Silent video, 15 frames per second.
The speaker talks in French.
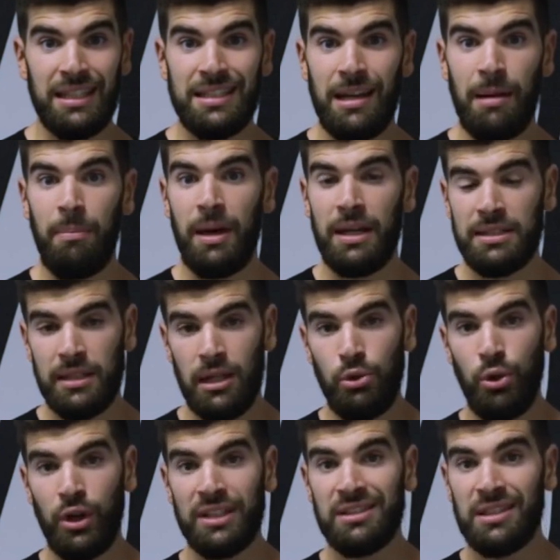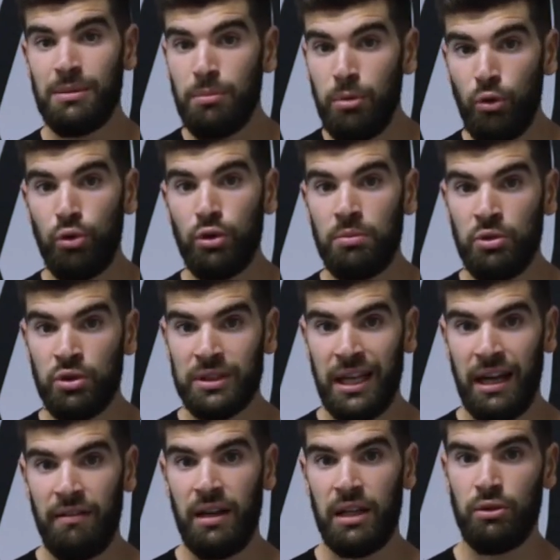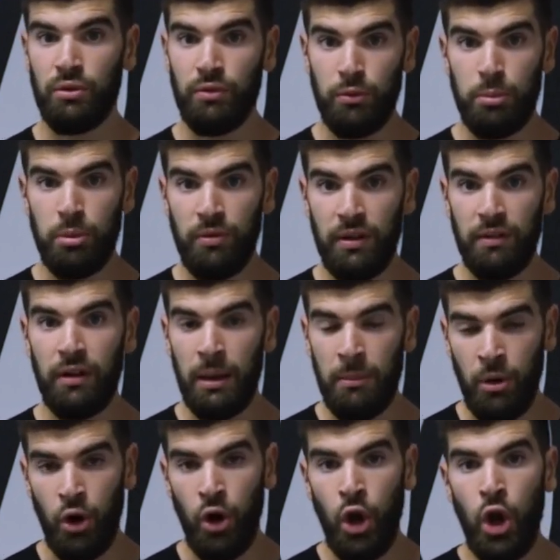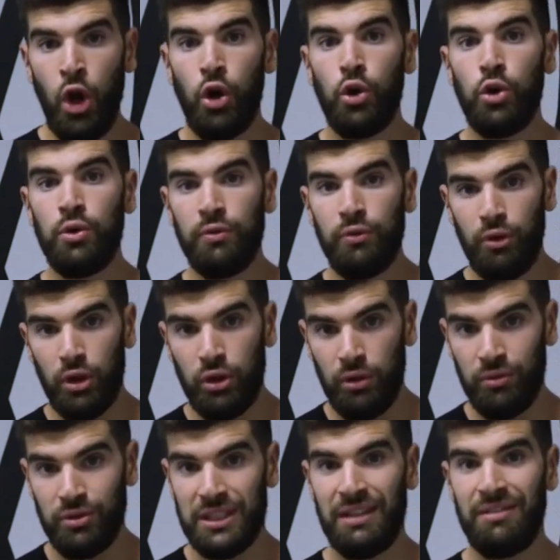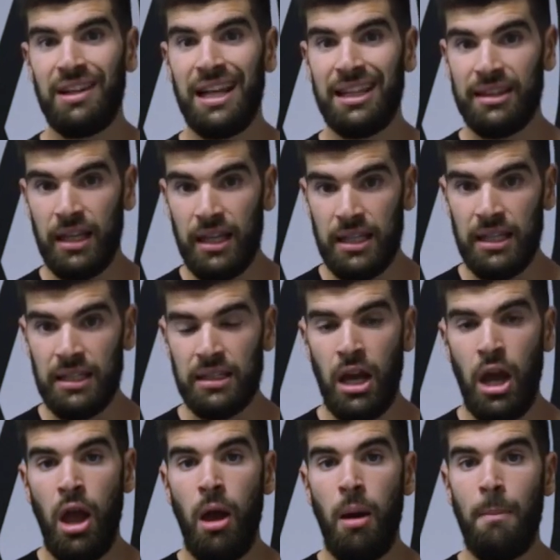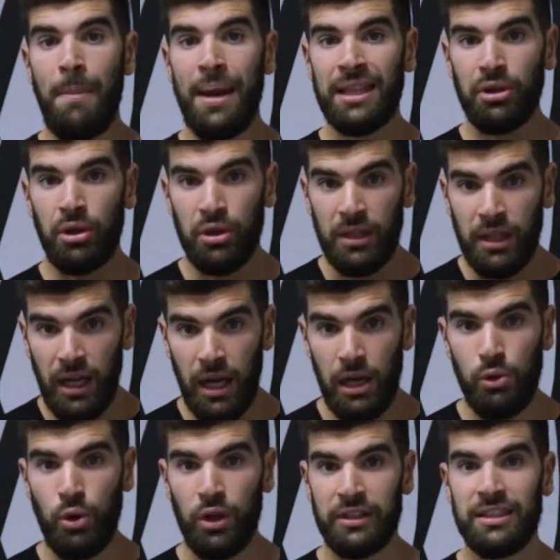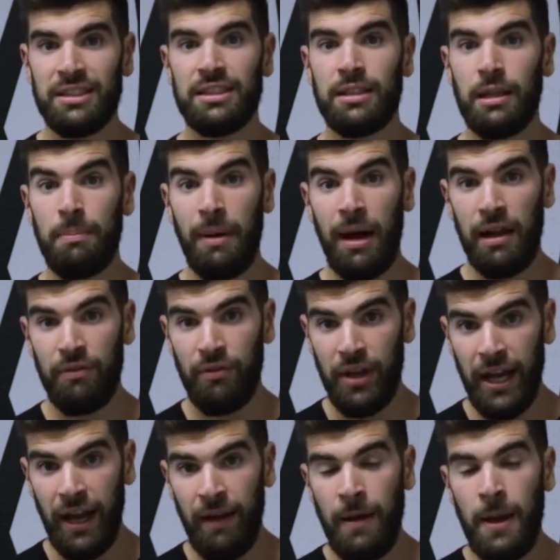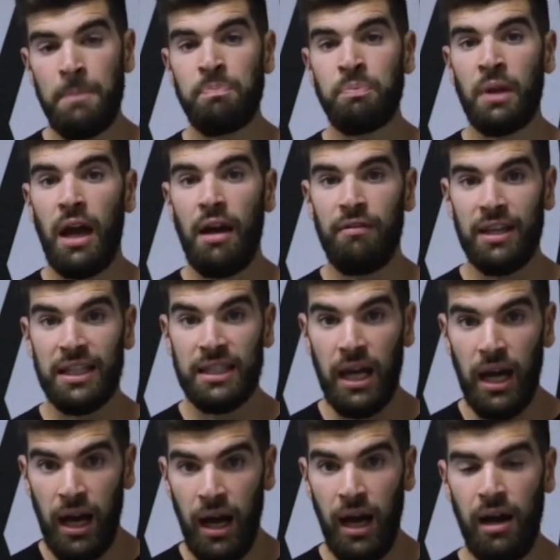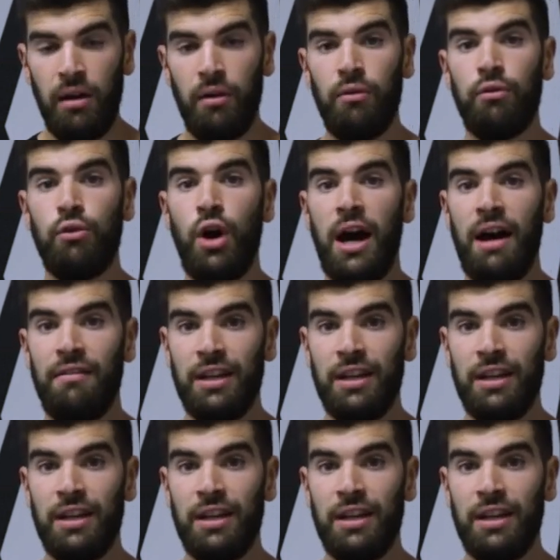qu'il n'y a pas assez lourd. Ici, beaucoup de muscles travaillent, donc vous pouvez vraiment, une fois que vous avez la technique, mettre très lourd. N'hésitez pas à le faire avec un, voire